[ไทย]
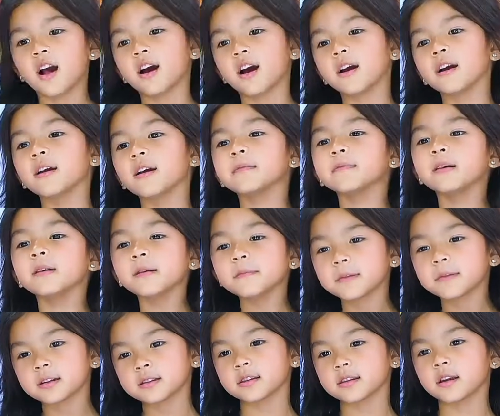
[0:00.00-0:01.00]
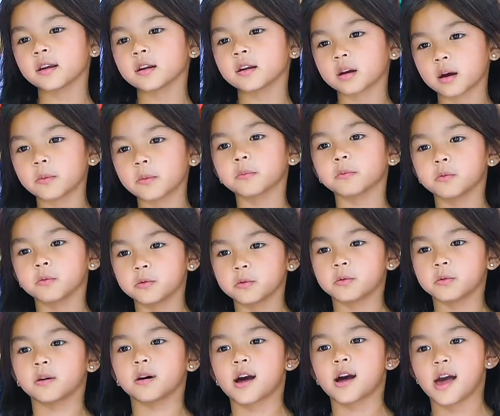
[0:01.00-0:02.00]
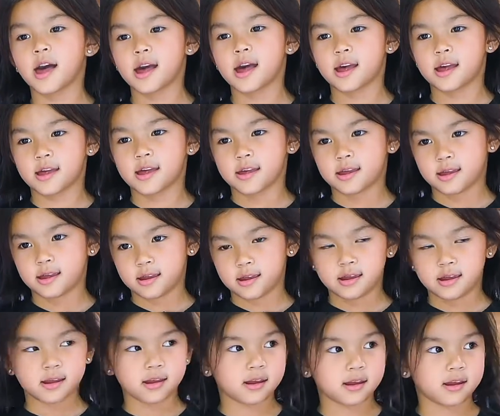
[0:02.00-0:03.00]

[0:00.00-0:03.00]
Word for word: ใช่ไหมคะให้แม่มาเต้นกับหนูด้วยให้แม่มาเ